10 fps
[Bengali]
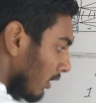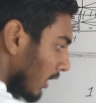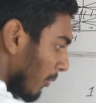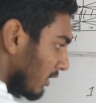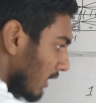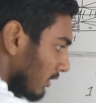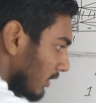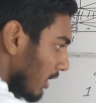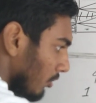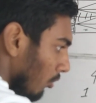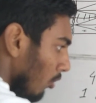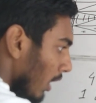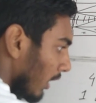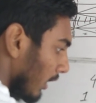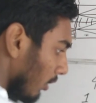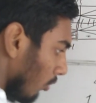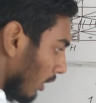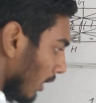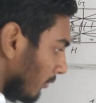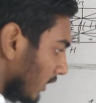তার মানে চার চারে ষোলো কাটাকাটি
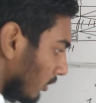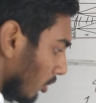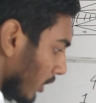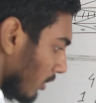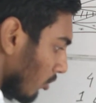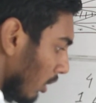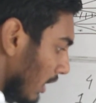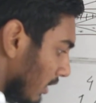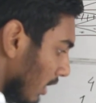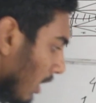করলাম চার দশে চল্লিশ